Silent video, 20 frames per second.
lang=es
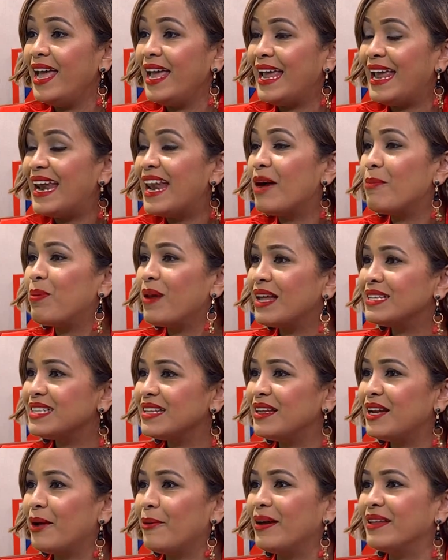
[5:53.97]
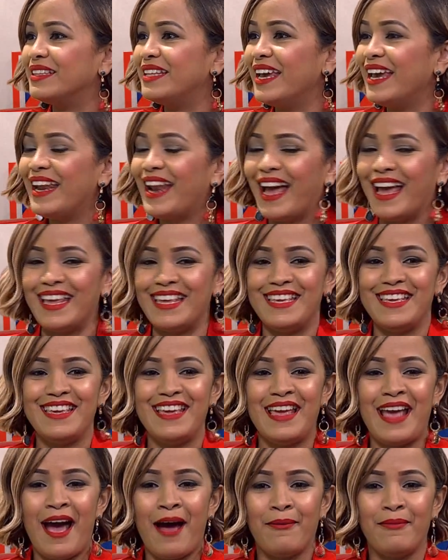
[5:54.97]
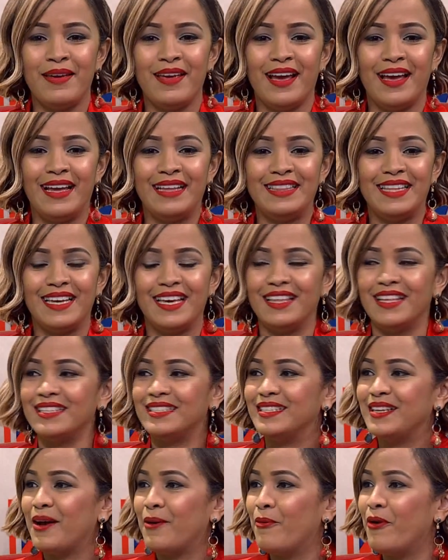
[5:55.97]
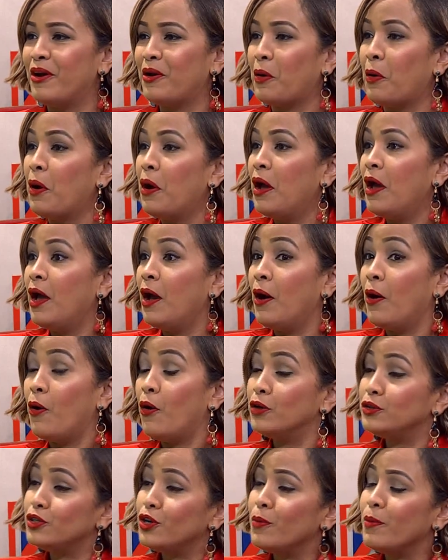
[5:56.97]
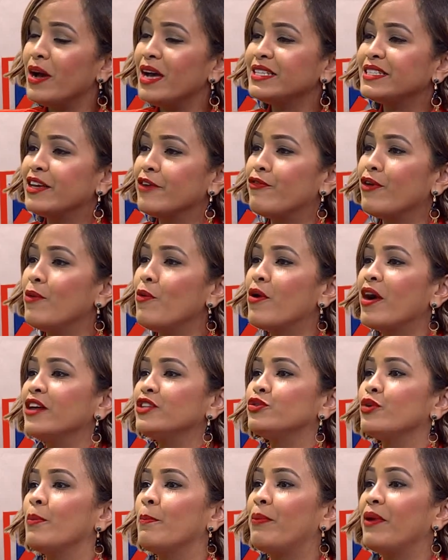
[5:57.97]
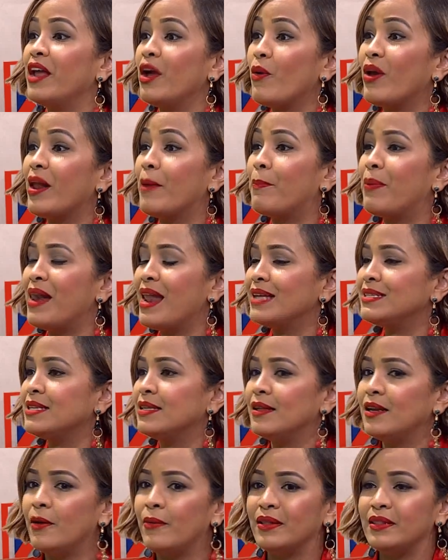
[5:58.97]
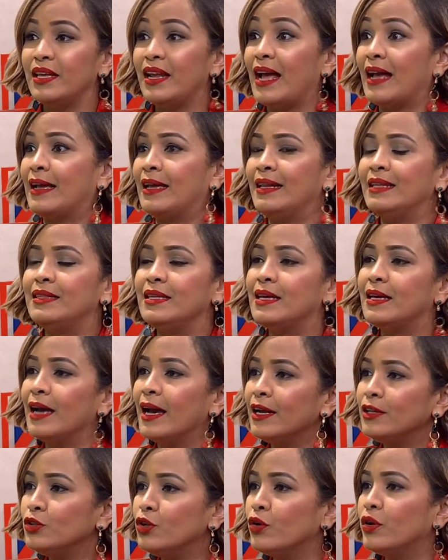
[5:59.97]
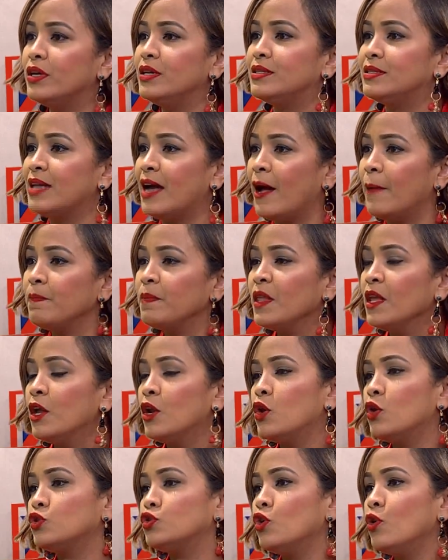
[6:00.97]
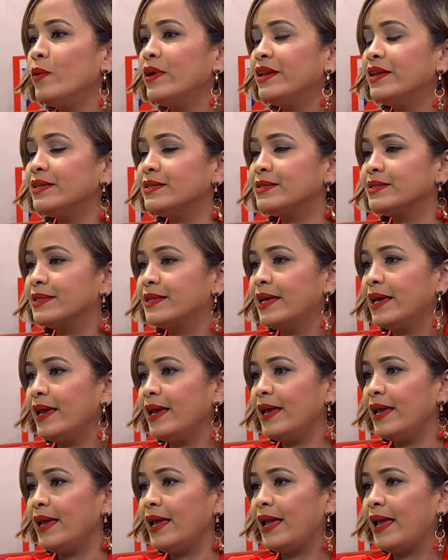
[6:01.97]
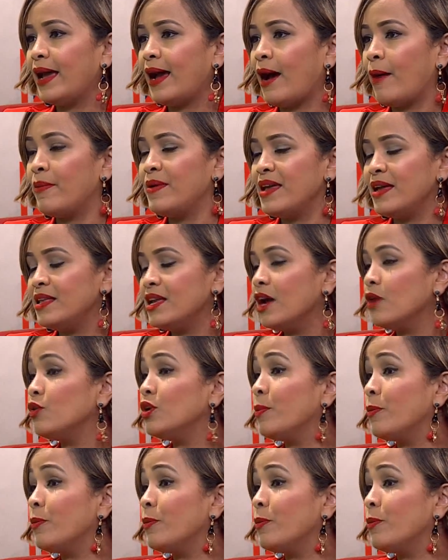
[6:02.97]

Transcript: en la Plaza de la Bandera y había gente que decía, bueno, otro más que fue a buscar su empleo a la Plaza de la Bandera, criticando quizá los jóvenes que habían llegado a una